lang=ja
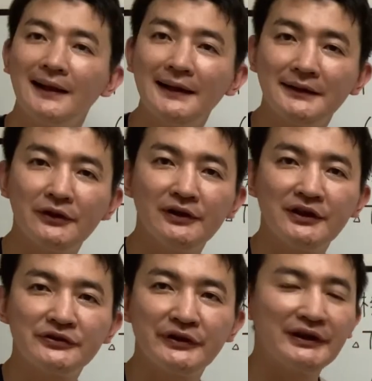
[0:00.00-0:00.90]
はい。では、
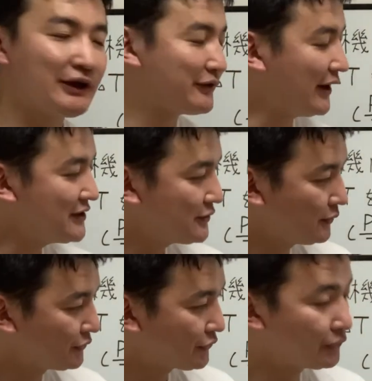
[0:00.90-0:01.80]
熱力学第一
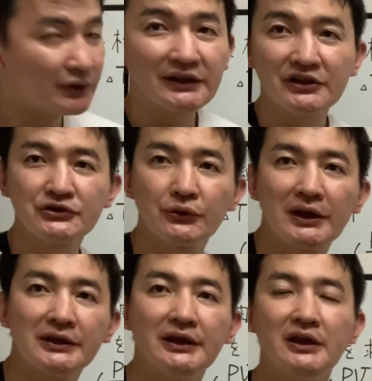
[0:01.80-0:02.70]
法則の形を書
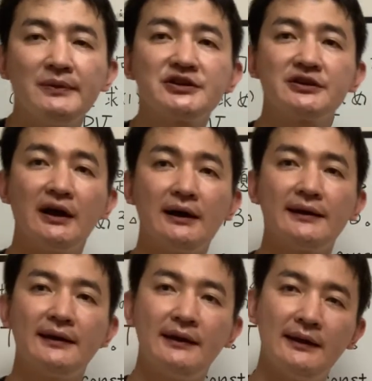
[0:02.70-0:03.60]
いていきました。
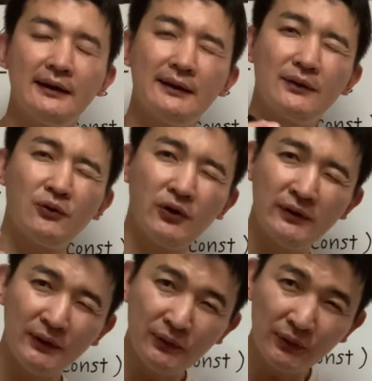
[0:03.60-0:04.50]
えー、これ
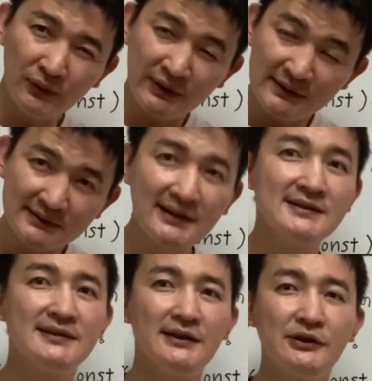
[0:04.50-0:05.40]
は本当に先
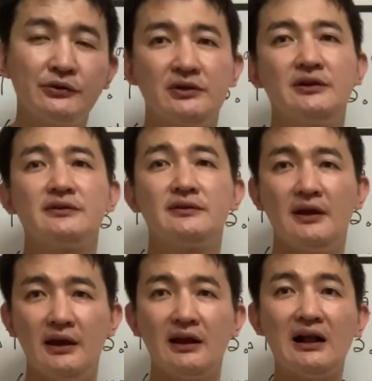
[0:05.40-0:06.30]
生によってです
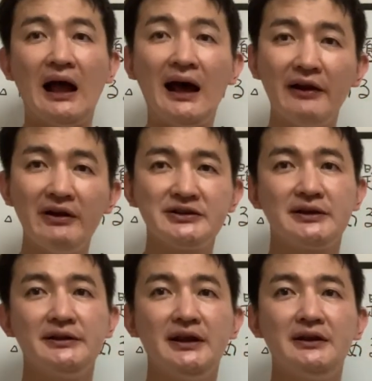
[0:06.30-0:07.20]
ね、表し
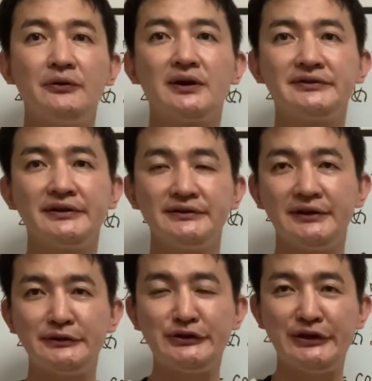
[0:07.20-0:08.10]
方っていうのが全
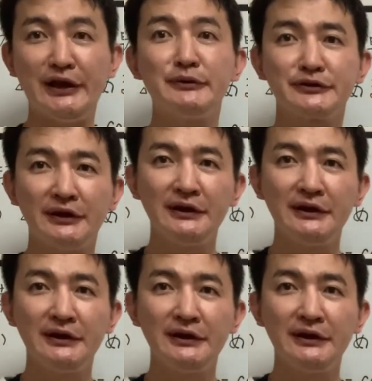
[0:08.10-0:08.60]
然違います。